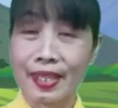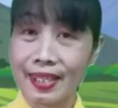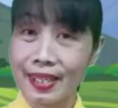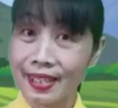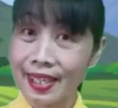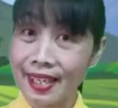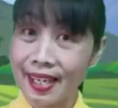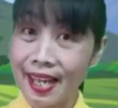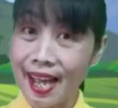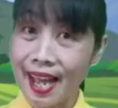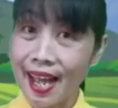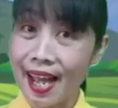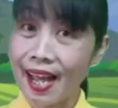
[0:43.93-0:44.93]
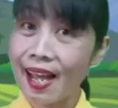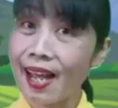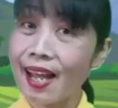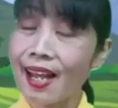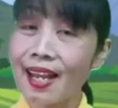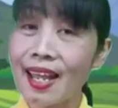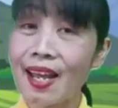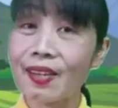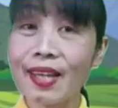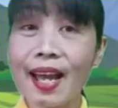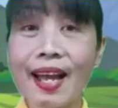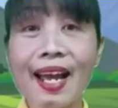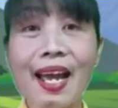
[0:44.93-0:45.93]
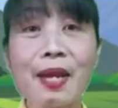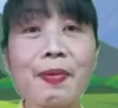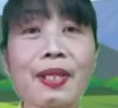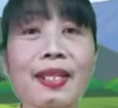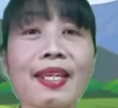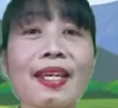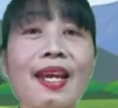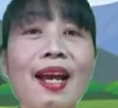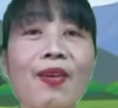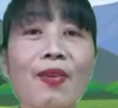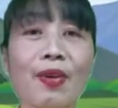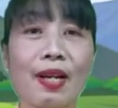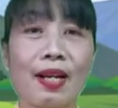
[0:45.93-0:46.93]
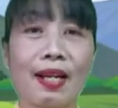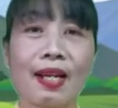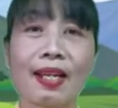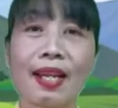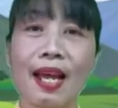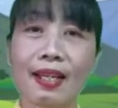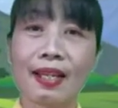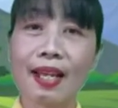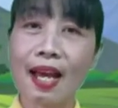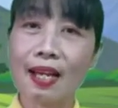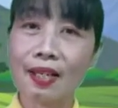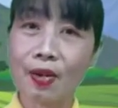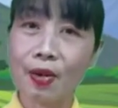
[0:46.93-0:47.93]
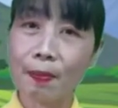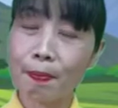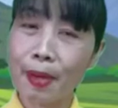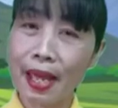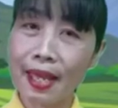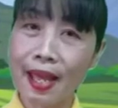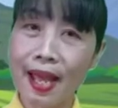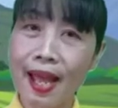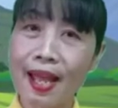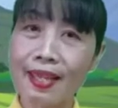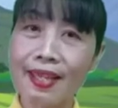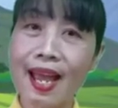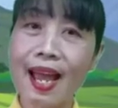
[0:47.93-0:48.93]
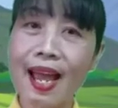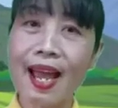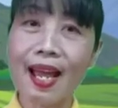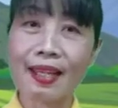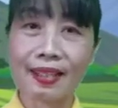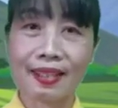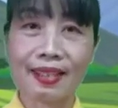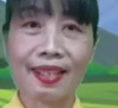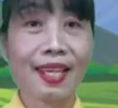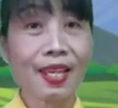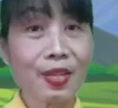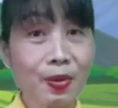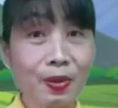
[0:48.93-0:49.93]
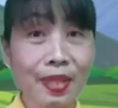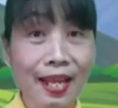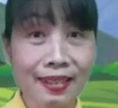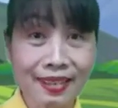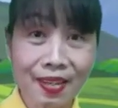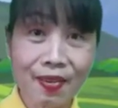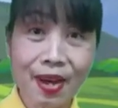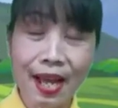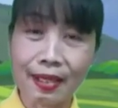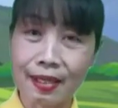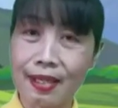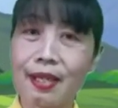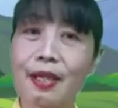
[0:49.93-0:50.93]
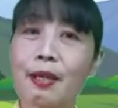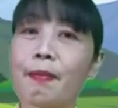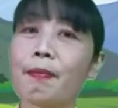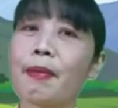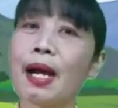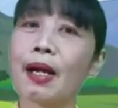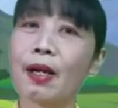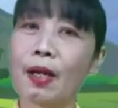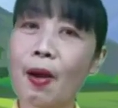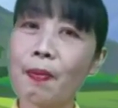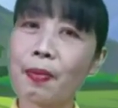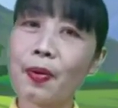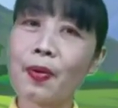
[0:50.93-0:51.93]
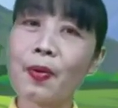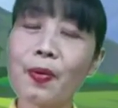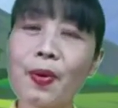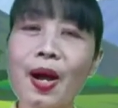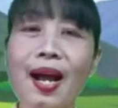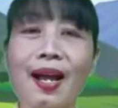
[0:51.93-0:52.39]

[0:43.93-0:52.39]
เด็กๆ คะ แล้วถ้าใครไปเที่ยว ขณะนั่งรถไปหาญาติที่อยู่ต่างจังหวัด บางครอบครัว